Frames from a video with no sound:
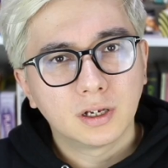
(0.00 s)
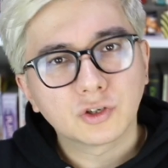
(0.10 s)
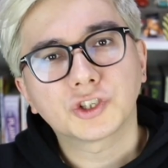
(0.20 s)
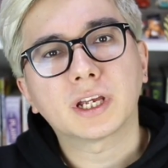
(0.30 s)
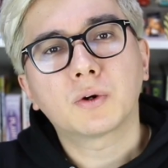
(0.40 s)

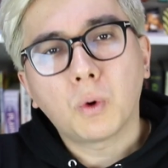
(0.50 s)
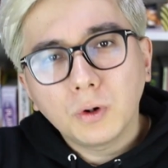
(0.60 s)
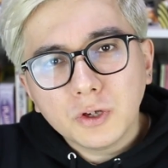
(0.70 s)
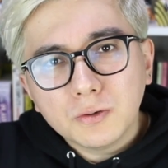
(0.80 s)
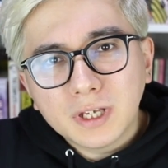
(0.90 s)
そして
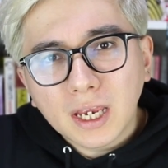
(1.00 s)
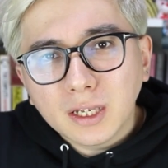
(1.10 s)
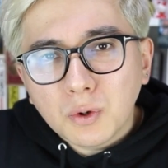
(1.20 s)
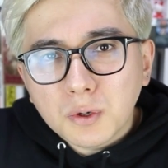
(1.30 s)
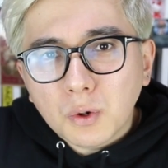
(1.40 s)
こういう
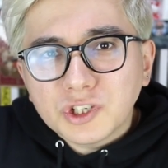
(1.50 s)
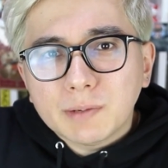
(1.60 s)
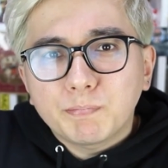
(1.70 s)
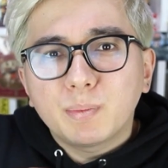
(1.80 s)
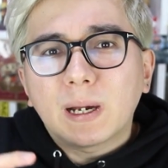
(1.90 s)
芸能
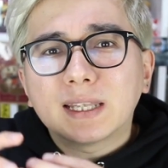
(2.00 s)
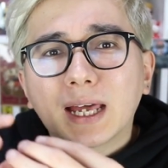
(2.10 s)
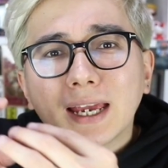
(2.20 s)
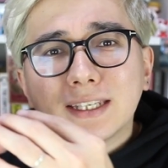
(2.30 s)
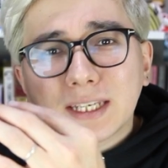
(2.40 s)
ゴシップが
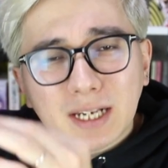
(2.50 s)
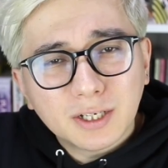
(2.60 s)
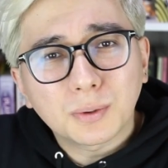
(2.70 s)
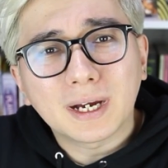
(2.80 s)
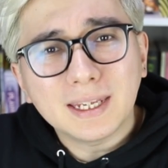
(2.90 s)
大好きな
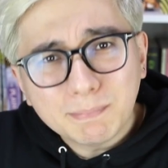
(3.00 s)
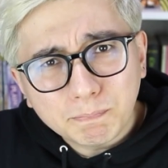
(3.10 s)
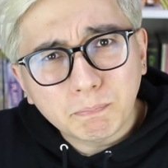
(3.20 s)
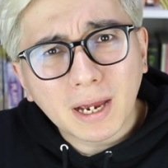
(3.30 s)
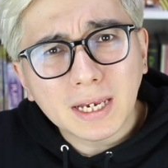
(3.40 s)
人がいっ
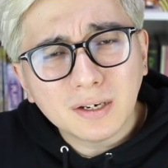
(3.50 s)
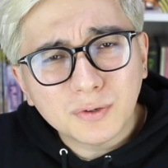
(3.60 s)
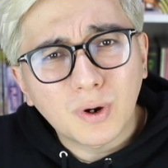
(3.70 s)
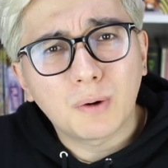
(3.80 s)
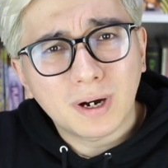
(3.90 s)
ぱいい
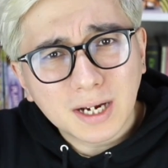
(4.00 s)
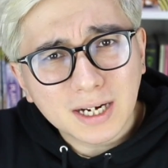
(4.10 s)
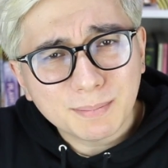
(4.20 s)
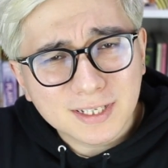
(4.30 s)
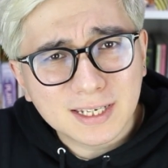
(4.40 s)
るのはわ
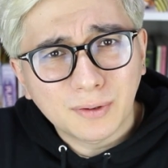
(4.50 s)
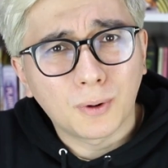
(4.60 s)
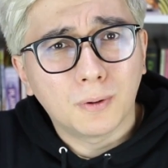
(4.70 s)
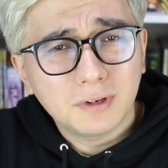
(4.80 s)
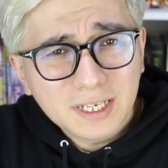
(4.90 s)
かりますけ
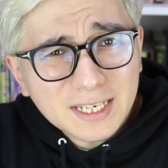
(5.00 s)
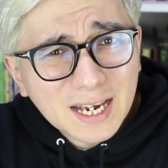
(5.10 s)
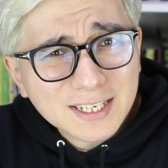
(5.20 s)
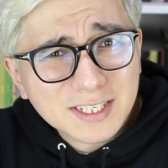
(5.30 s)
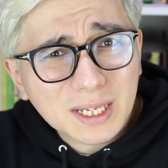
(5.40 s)
ど、
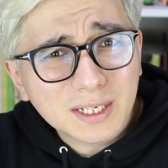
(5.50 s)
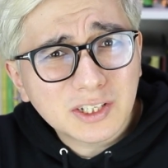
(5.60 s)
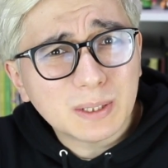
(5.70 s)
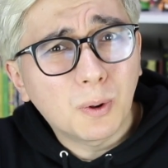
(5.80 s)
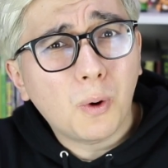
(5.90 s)
東
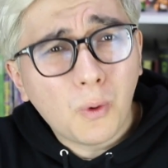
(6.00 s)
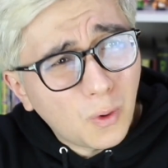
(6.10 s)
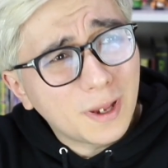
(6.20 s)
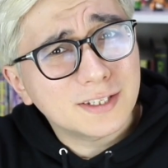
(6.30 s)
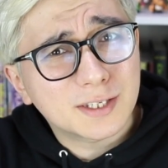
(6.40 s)
谷氏を
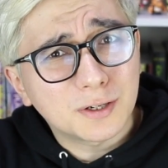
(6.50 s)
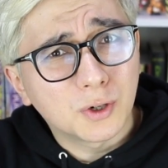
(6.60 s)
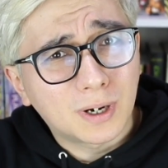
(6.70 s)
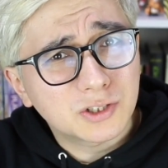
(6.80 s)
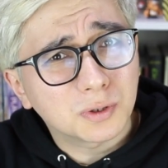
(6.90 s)
応援する
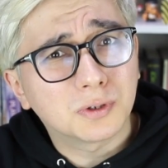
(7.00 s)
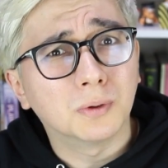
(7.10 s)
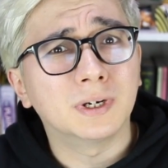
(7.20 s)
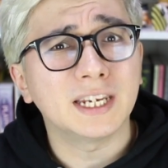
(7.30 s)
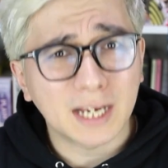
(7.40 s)
のはちょっ
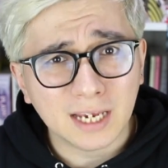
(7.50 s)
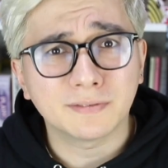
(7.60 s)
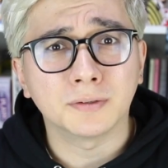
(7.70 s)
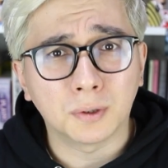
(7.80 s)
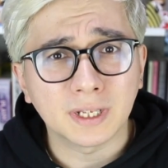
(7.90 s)
と理解
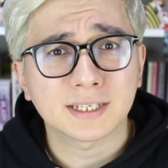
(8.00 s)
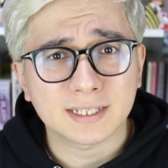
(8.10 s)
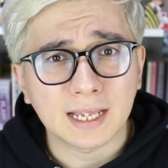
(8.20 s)
不能です